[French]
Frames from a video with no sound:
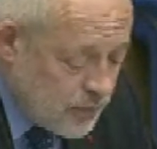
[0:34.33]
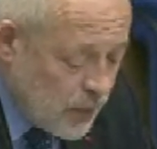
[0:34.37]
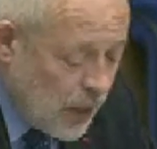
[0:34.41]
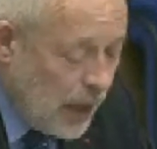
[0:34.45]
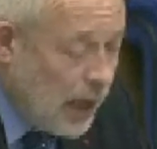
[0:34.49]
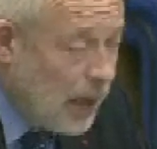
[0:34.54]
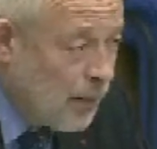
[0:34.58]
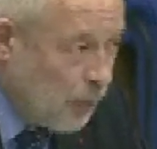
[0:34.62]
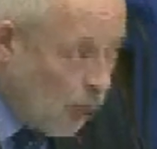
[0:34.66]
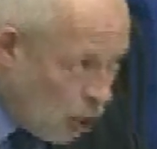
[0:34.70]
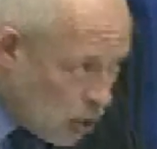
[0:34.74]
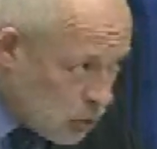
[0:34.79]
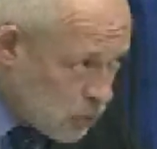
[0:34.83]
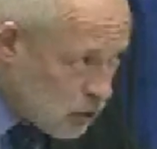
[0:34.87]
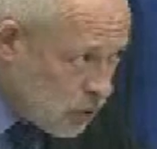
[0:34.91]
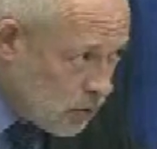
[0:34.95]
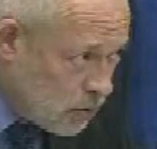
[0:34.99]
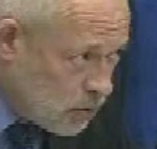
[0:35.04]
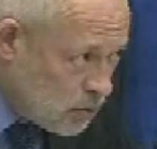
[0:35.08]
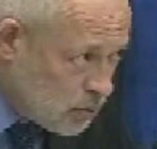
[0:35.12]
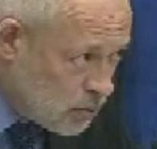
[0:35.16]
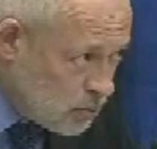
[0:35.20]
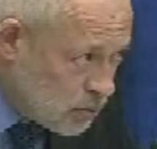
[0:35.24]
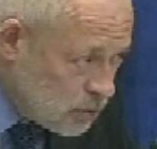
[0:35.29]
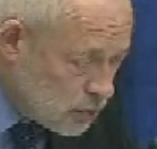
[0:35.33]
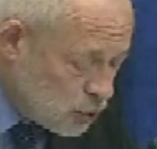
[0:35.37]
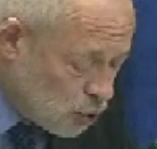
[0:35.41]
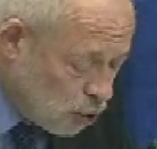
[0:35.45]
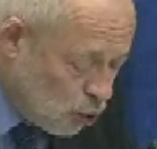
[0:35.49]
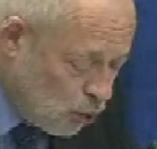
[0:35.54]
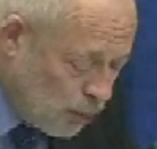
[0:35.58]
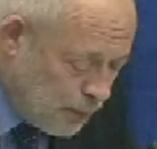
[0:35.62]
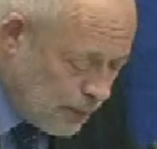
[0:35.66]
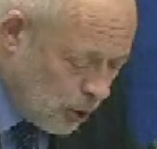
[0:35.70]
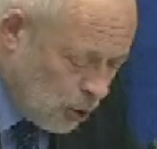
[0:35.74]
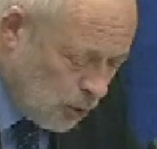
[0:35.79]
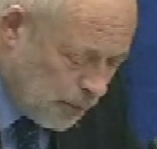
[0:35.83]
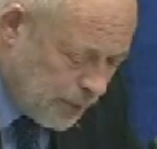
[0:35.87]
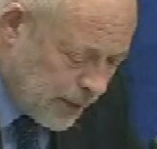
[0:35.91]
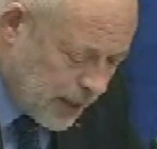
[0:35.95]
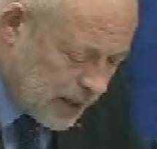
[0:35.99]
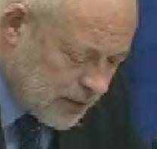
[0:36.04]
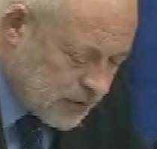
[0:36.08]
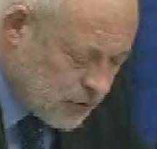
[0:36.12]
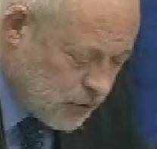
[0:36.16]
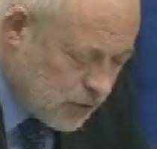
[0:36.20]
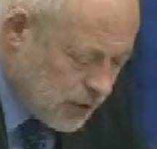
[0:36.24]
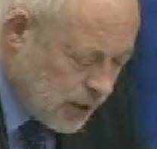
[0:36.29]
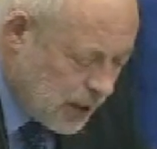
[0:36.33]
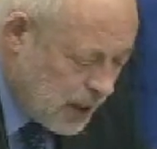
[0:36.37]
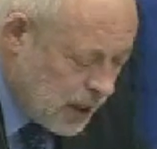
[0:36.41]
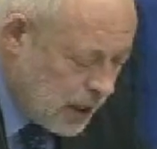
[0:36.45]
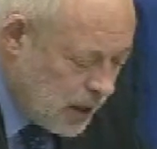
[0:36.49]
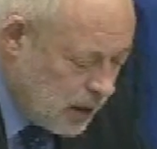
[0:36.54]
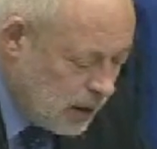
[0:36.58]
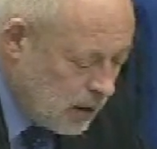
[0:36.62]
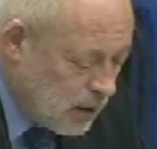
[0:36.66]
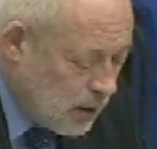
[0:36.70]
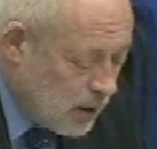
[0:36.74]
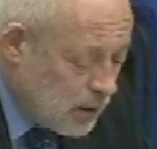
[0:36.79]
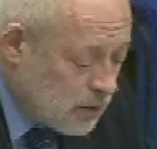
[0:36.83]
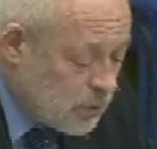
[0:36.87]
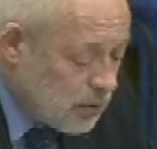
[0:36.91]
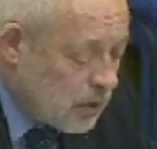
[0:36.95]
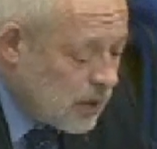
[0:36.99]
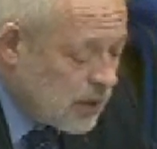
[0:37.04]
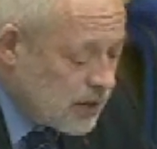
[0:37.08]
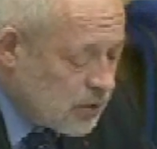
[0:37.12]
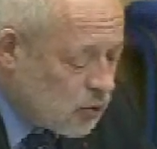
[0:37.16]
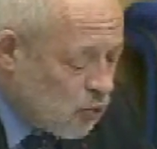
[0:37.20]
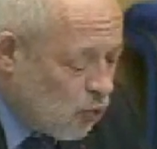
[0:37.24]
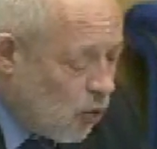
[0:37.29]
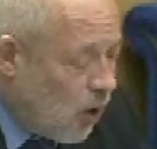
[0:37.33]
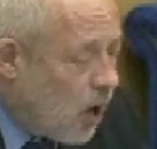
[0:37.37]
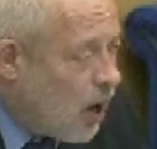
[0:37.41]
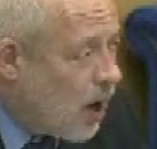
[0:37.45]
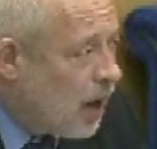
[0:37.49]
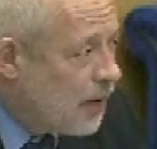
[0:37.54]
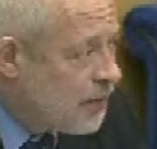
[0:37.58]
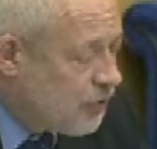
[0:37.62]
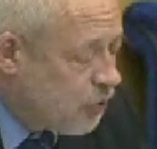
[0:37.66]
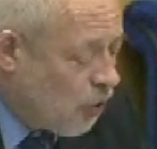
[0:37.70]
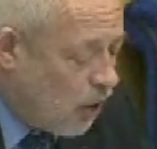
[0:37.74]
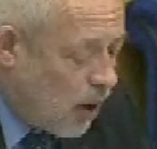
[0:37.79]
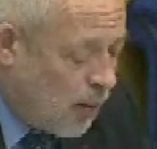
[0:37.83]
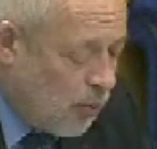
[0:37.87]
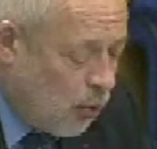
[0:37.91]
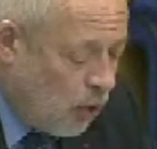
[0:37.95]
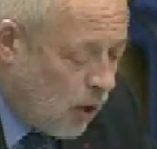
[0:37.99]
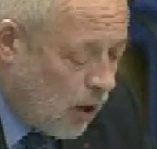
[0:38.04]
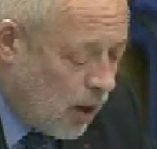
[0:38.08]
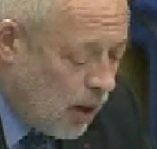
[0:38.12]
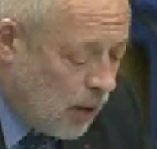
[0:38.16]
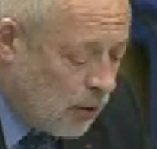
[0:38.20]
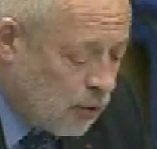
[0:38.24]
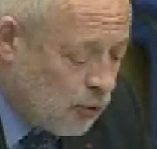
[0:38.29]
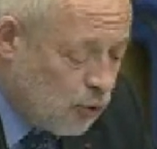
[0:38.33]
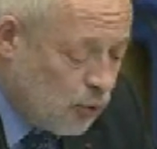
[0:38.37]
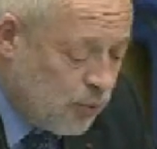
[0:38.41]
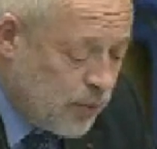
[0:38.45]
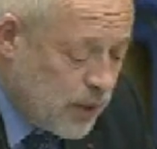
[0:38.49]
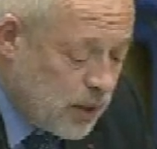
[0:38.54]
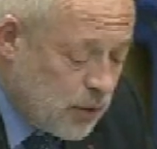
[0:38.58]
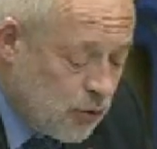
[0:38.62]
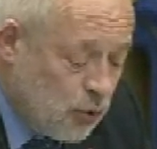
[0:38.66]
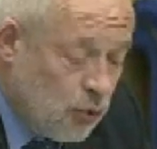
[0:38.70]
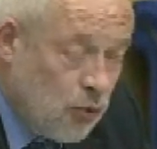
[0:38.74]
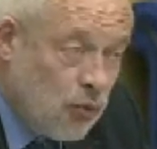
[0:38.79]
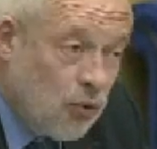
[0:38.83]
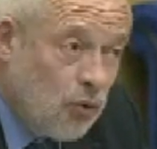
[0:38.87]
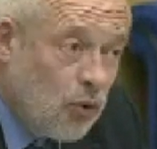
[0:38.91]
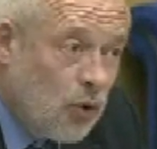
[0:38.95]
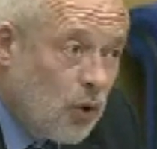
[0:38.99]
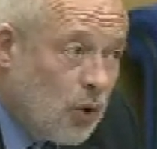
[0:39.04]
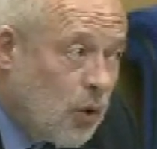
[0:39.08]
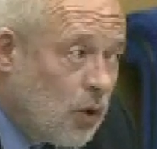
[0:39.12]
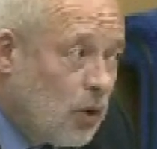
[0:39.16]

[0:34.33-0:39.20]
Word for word: est morte sur le plan opérationnel dans les trous arabes Tora en 2002.